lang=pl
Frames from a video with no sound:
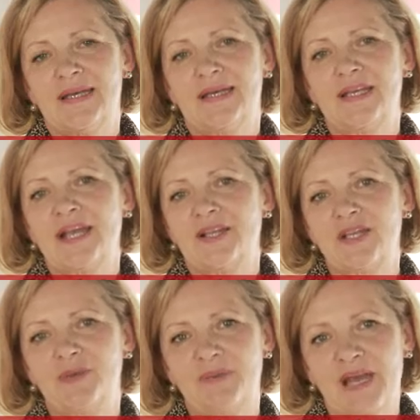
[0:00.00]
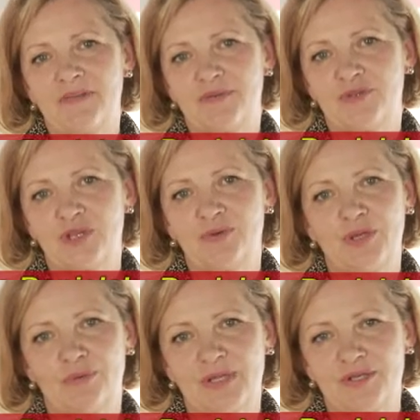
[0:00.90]
e, jakich praw
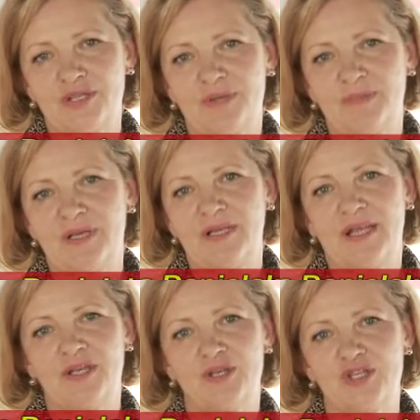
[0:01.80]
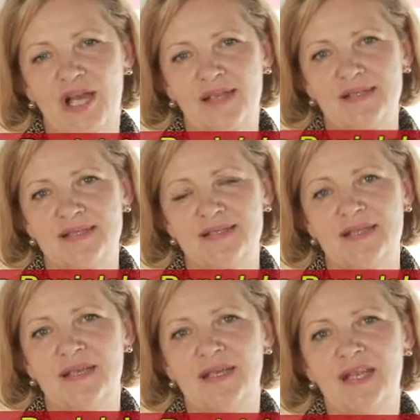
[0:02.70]
oczekują dla siebie, jakich szans
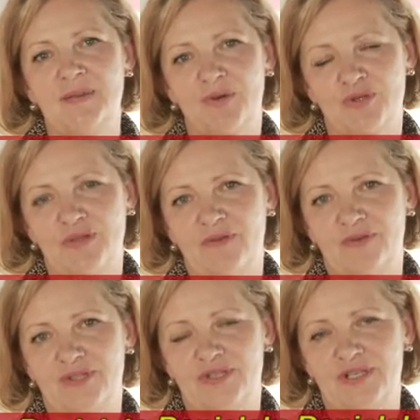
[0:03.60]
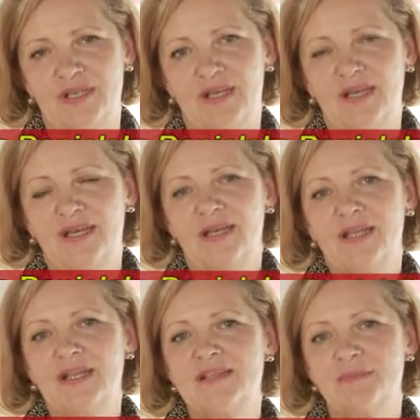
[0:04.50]
i możliwości.
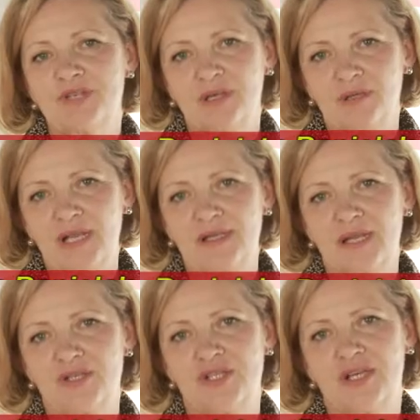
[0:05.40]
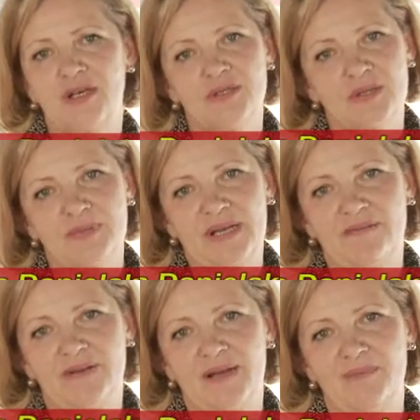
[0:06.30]
Jestem przekonana, że o te
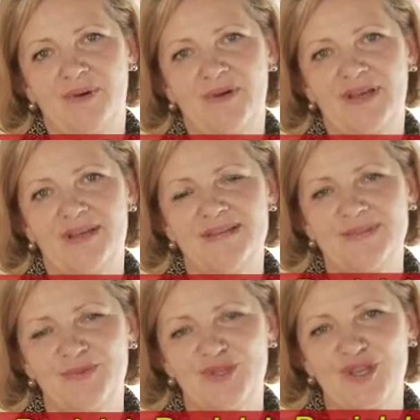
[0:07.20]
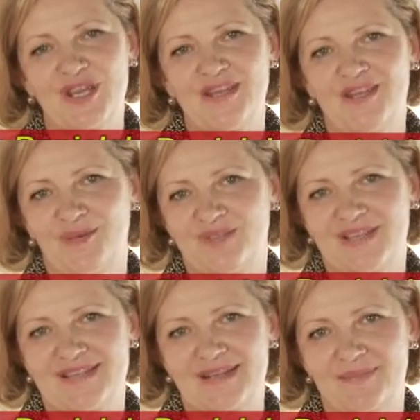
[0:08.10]
prawa mogę słusznie i
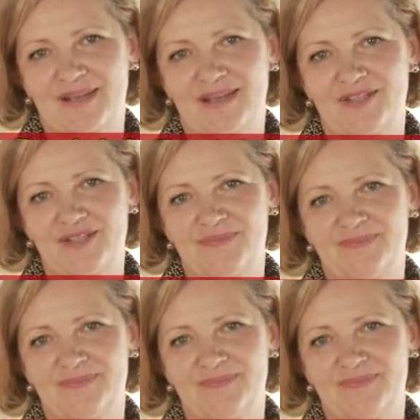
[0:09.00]
dobrze zabiegać.